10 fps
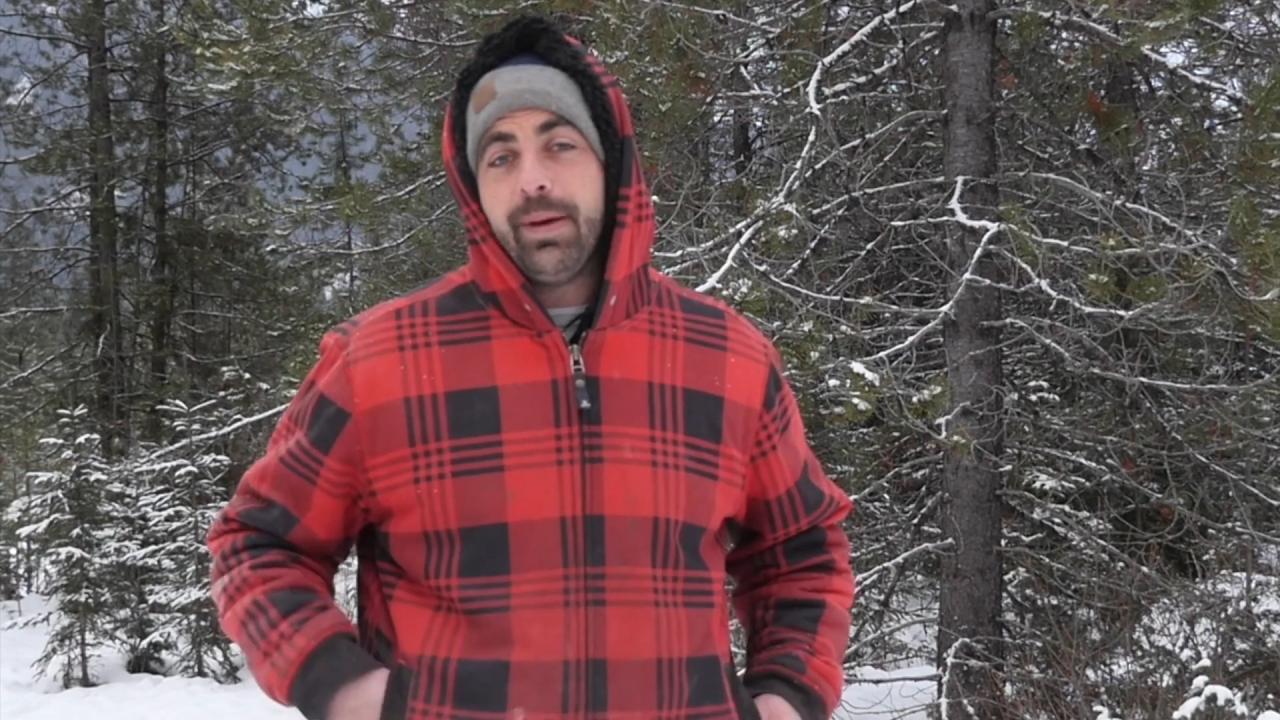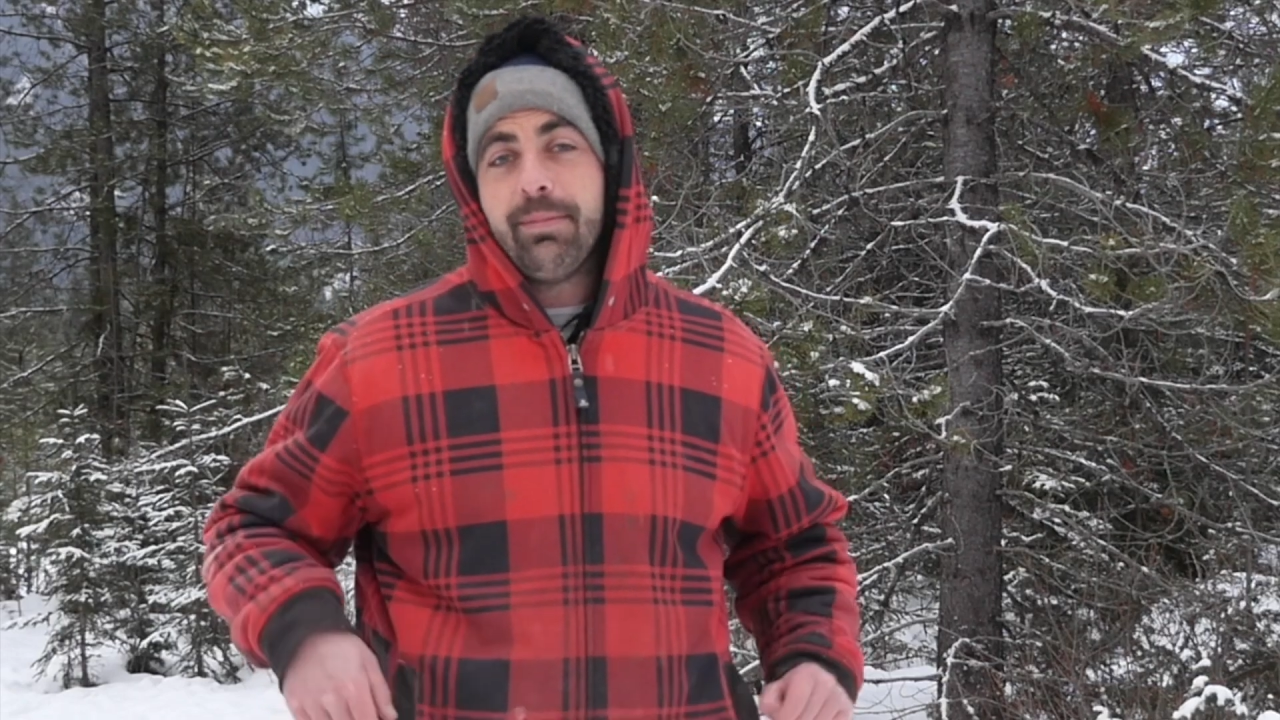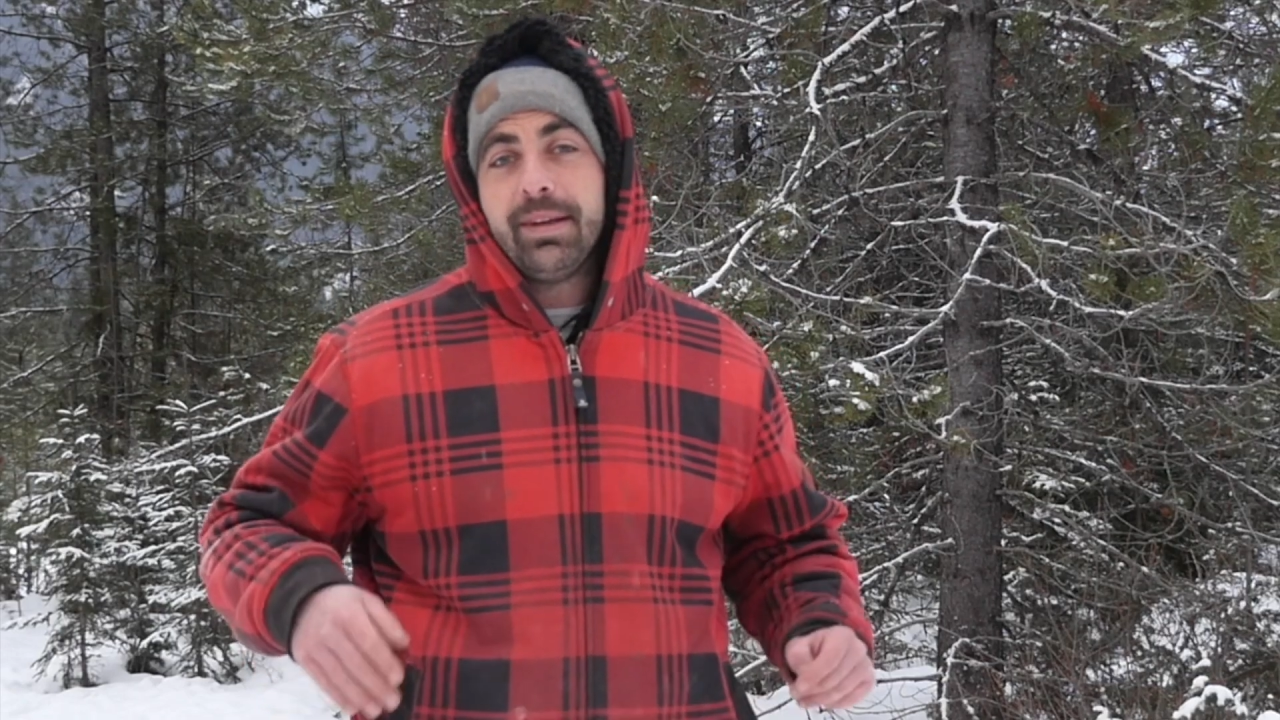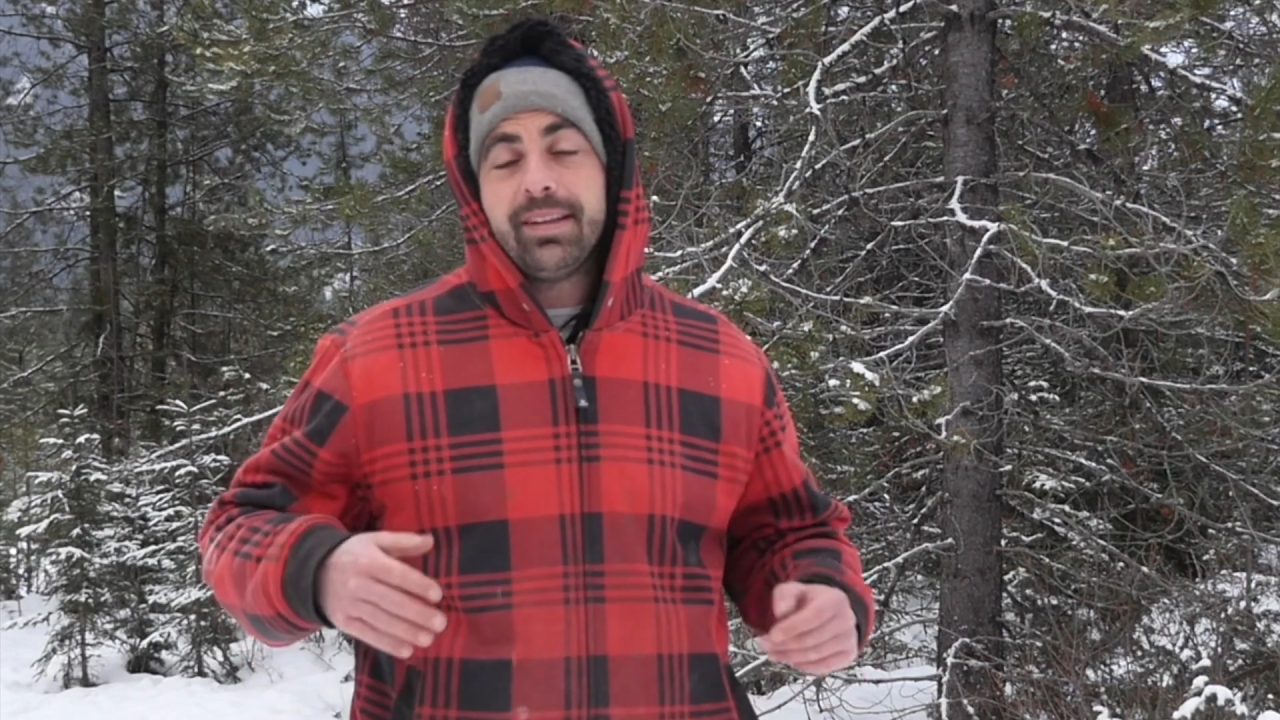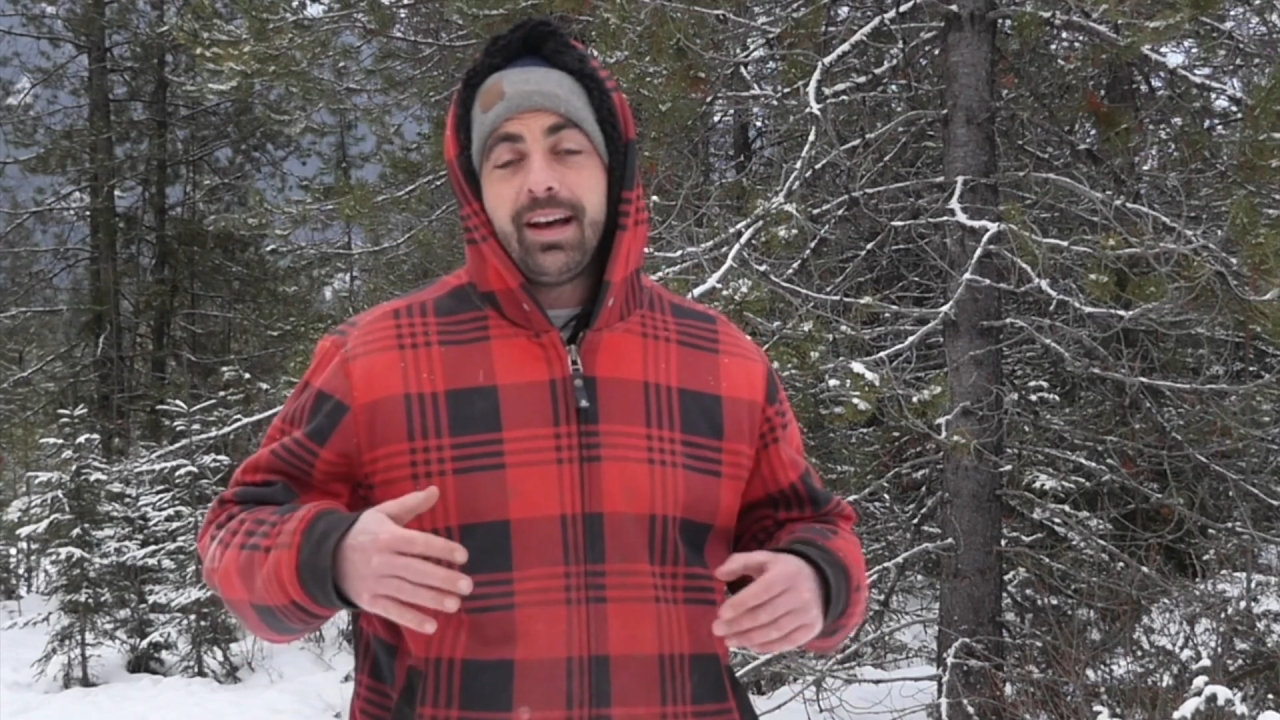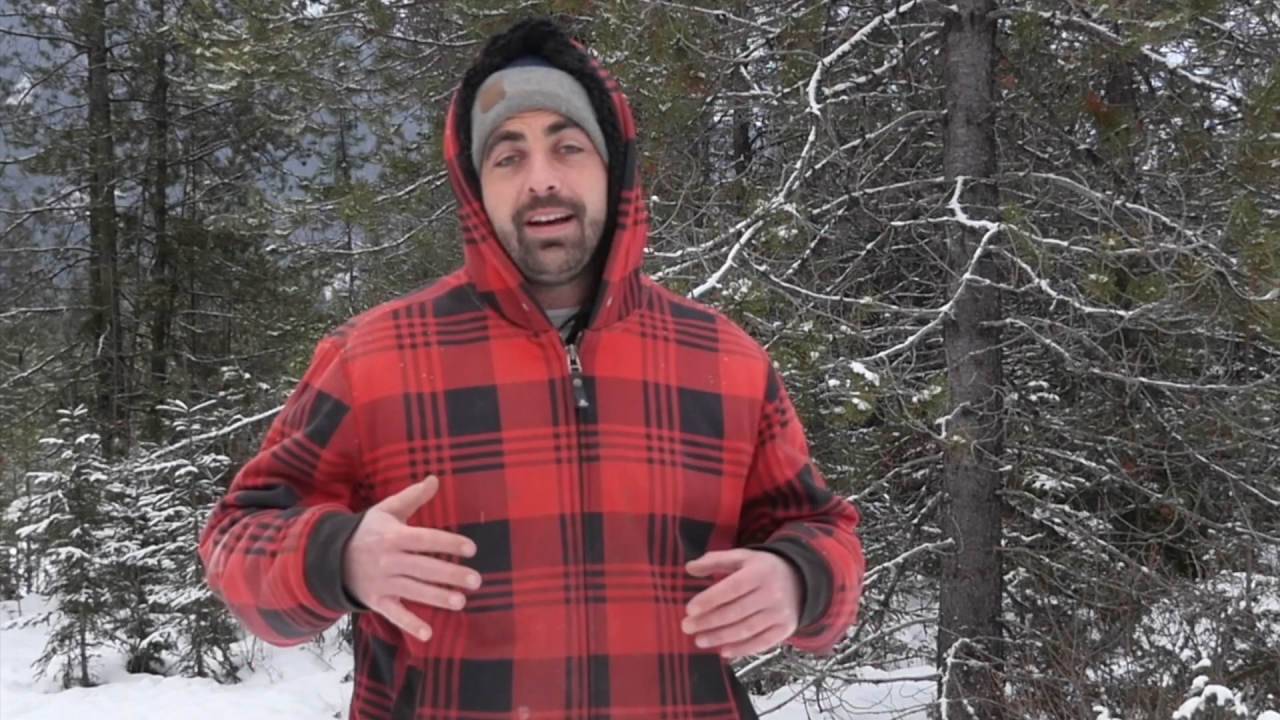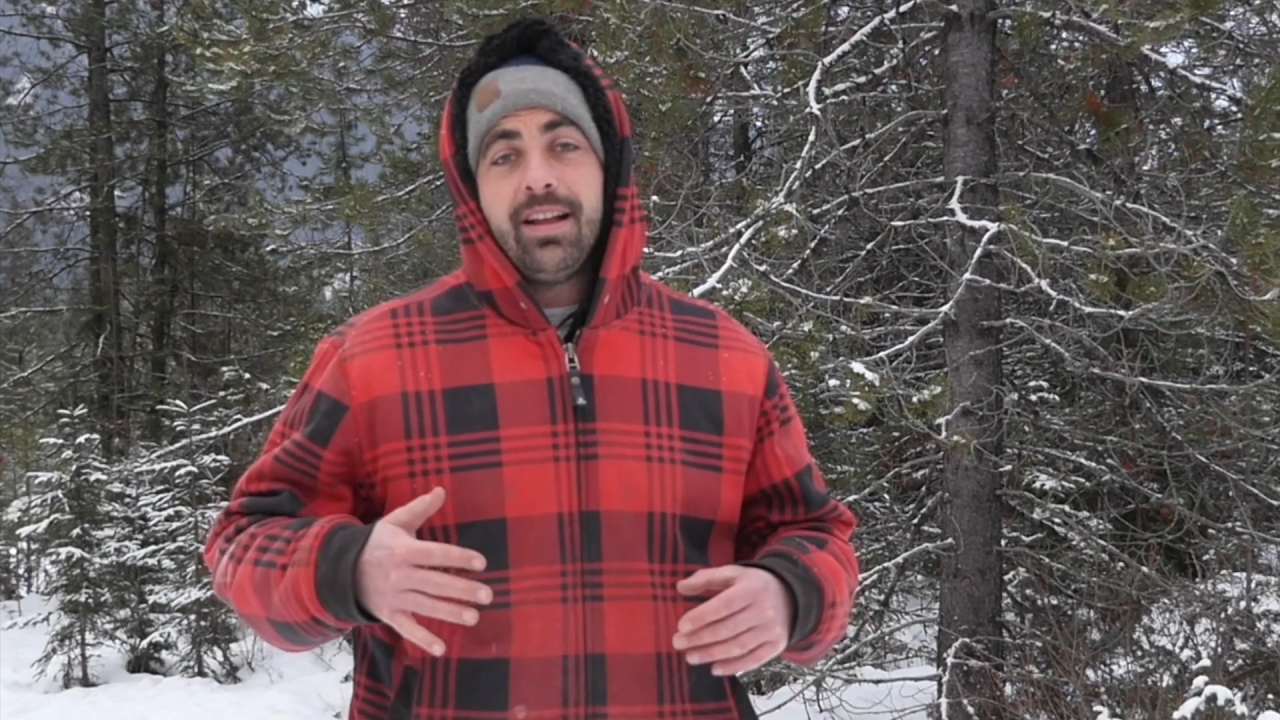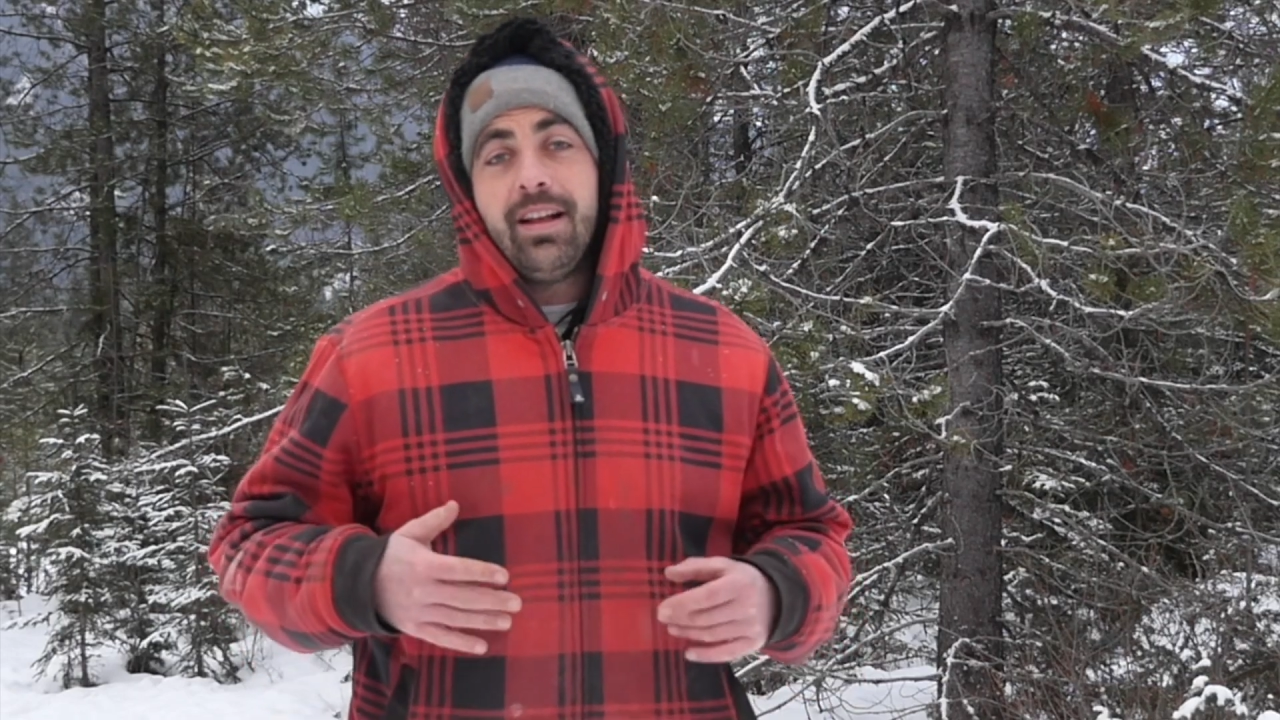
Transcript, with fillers: permettra